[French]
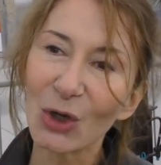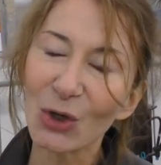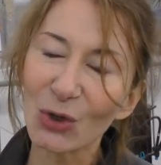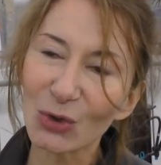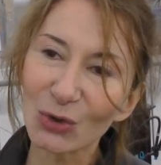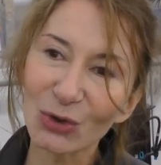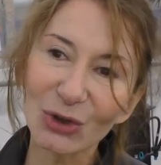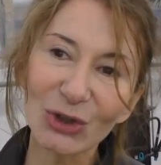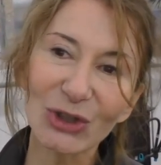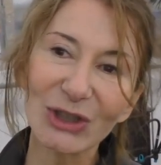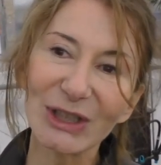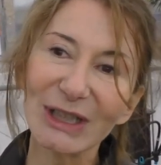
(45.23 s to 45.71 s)

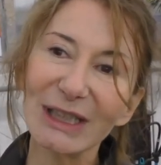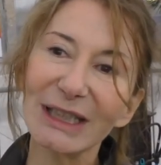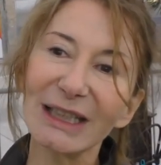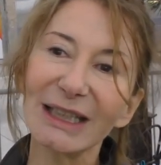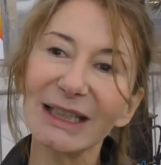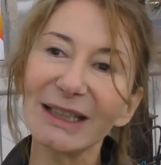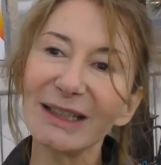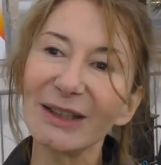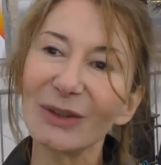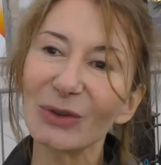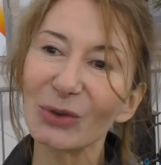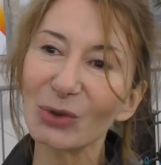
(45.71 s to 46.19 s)
en
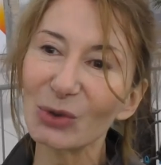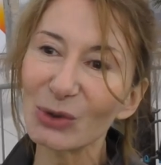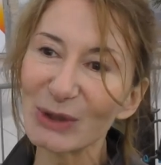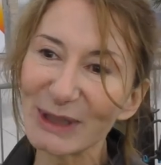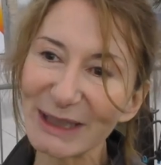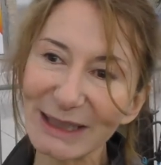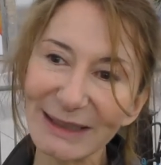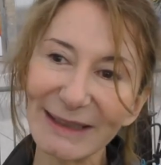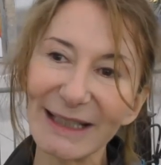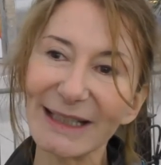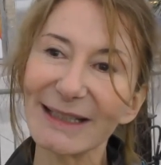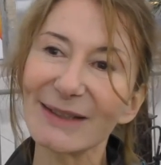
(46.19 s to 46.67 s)
Chine, aux
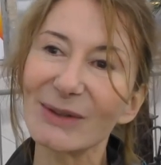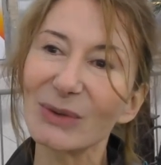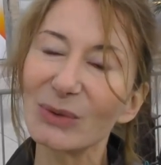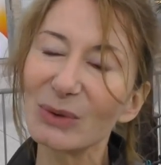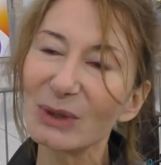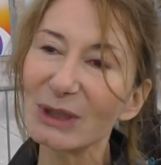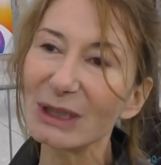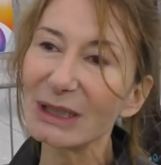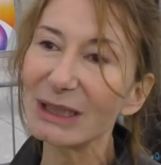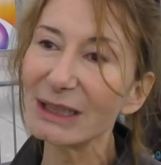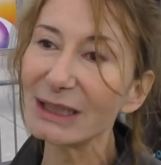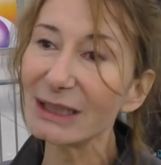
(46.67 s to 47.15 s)

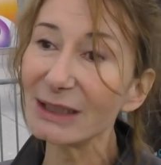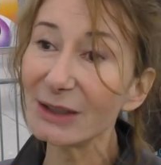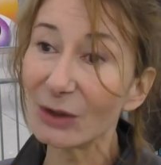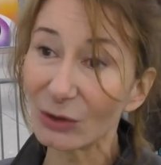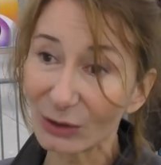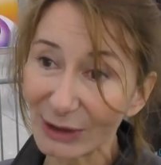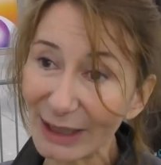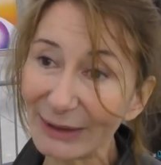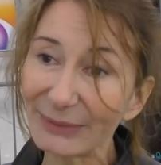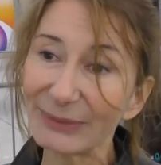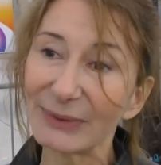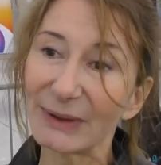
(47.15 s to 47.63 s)
États-Unis,
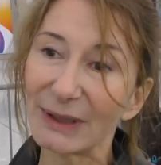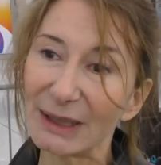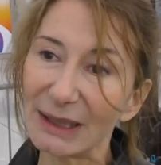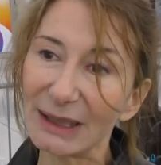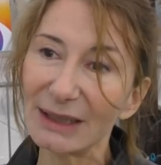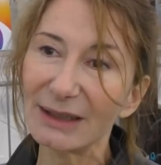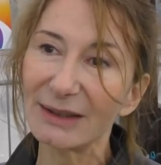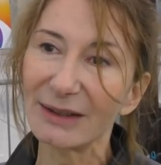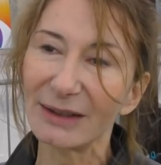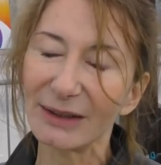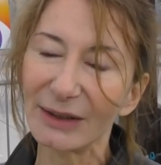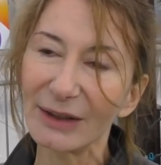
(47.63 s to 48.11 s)
en
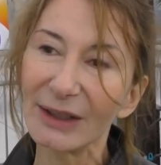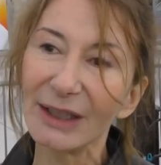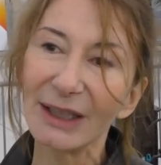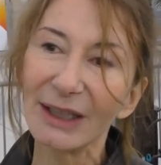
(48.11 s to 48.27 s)
Afrique.